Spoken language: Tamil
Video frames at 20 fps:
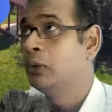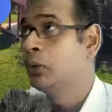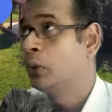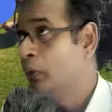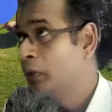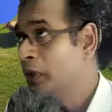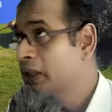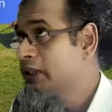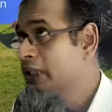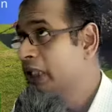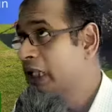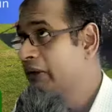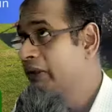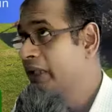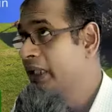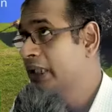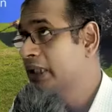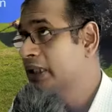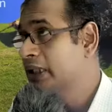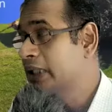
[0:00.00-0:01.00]
ஒவ்வொரு தடவை
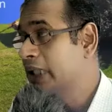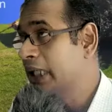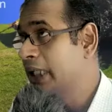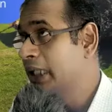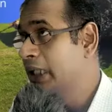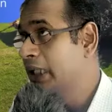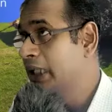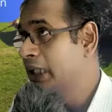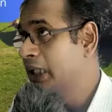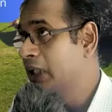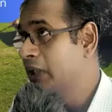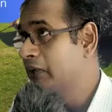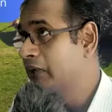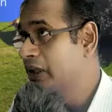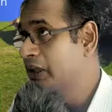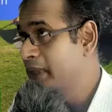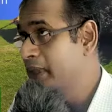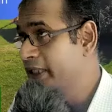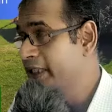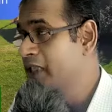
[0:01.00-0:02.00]
எனக்கு காலையில்
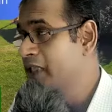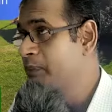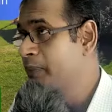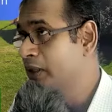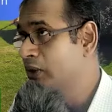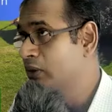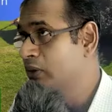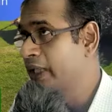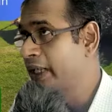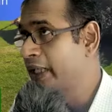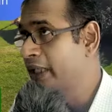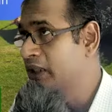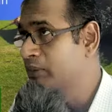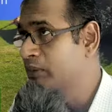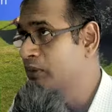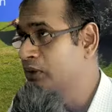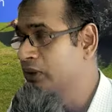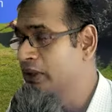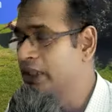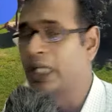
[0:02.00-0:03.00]
அவருக்கு மெசேஜ் பண்ணணும்னு
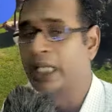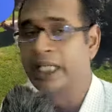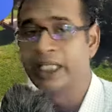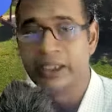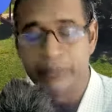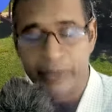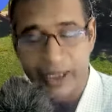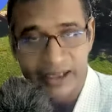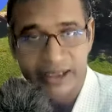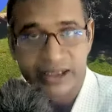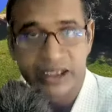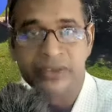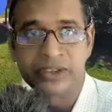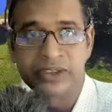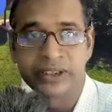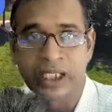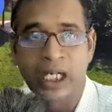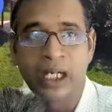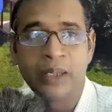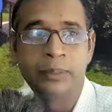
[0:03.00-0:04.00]
நினைக்கும் போதும் நான் ஐ மை செல்ஃப்
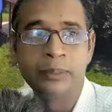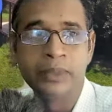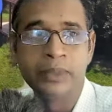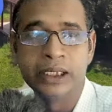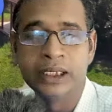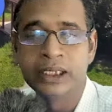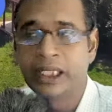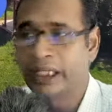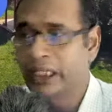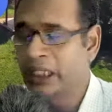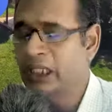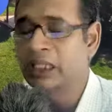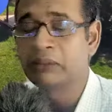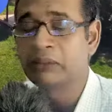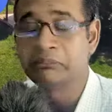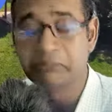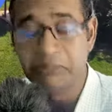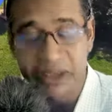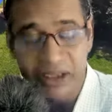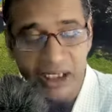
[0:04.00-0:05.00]
ஸ்டாப் மீ ஏன்னா
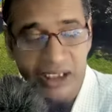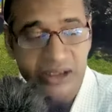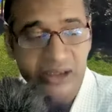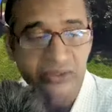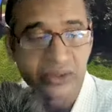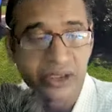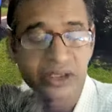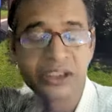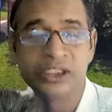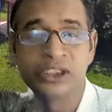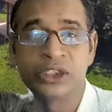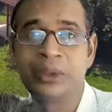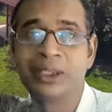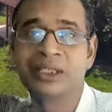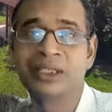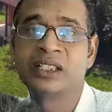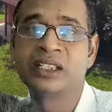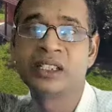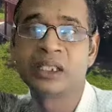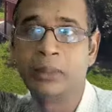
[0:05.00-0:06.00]
பிகாஸ் ஆஃப் த
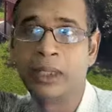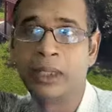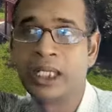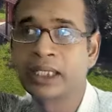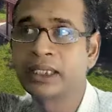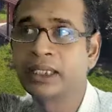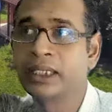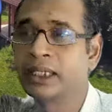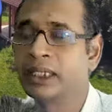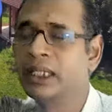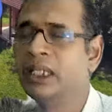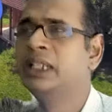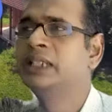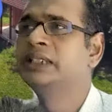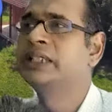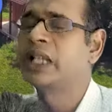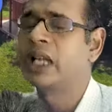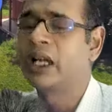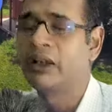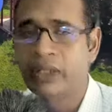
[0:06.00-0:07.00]
சுச்சுவேஷன் இந்த மார்க்கெட்
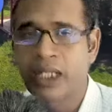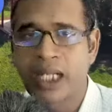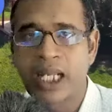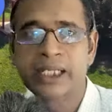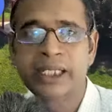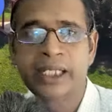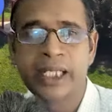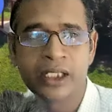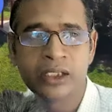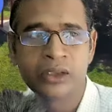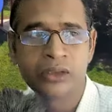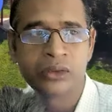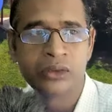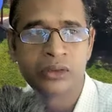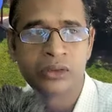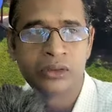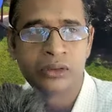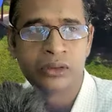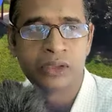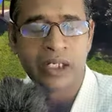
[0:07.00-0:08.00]
சரி அவராக
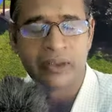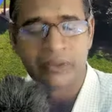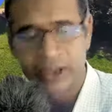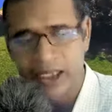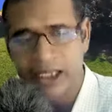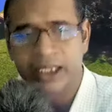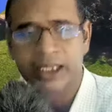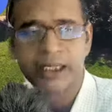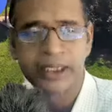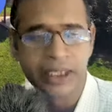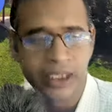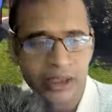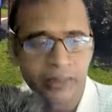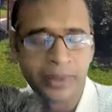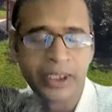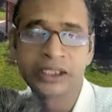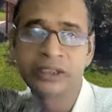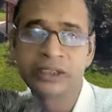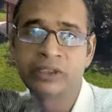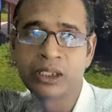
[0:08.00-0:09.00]
கேட்கணும் அவராக எனக்காவது
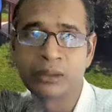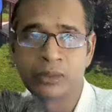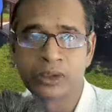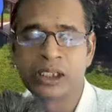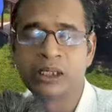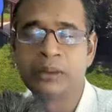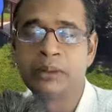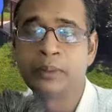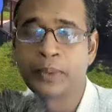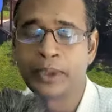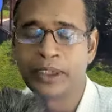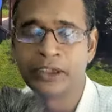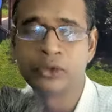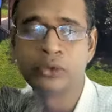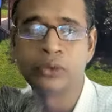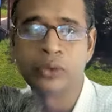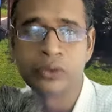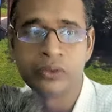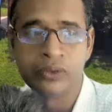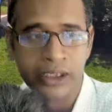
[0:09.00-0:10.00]
பேச வரும்போது நம்ம
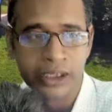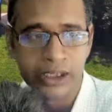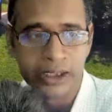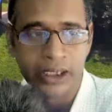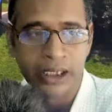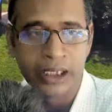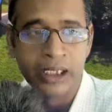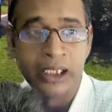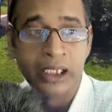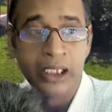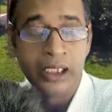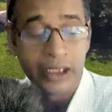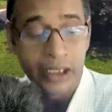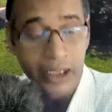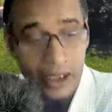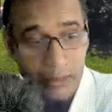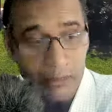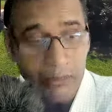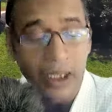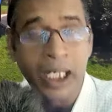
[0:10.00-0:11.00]
பேசிக்கணும்னு விட்டுட்டேன்
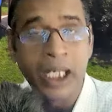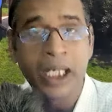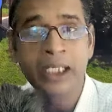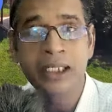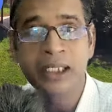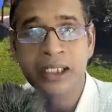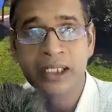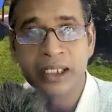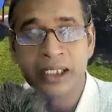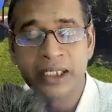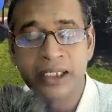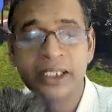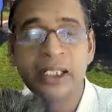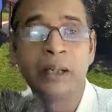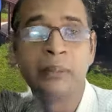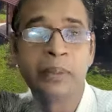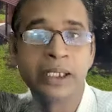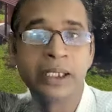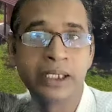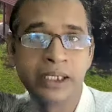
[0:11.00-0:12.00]
ஏன்னா மார்க்கெட் இன்னைக்கு
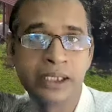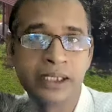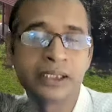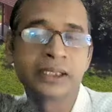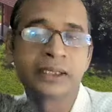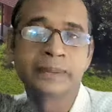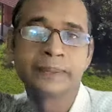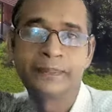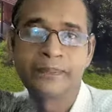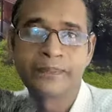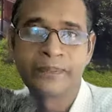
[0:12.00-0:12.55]
அப்படி இருக்குது